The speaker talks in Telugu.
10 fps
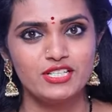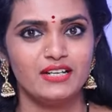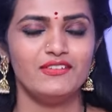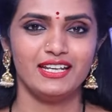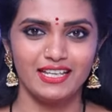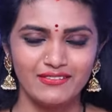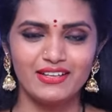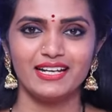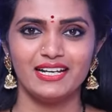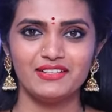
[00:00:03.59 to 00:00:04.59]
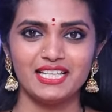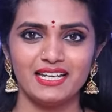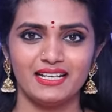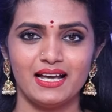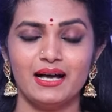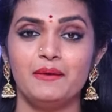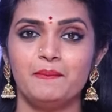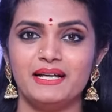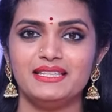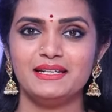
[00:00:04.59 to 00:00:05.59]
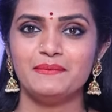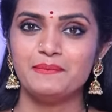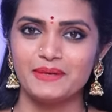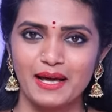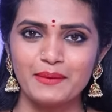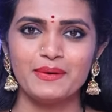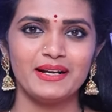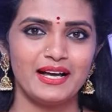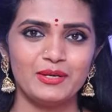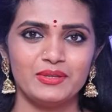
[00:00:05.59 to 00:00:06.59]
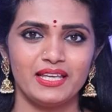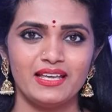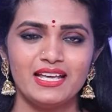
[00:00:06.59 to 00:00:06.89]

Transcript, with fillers: జనవరి ఇరవై రెండవ తారీఖున మందిరం ప్రారంభం కానుంది